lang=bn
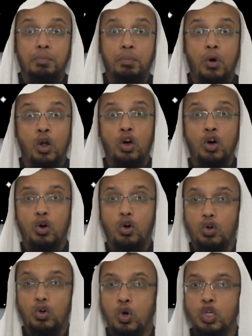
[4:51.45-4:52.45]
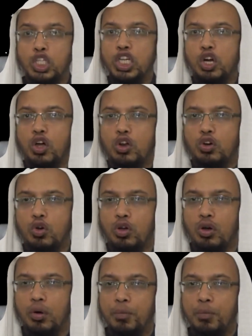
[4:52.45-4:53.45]
বড় ক্ষতিকর কোন
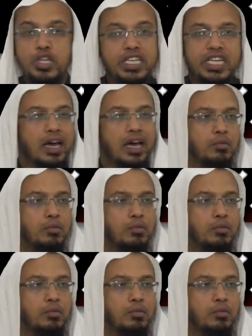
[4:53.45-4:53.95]
পরীক্ষার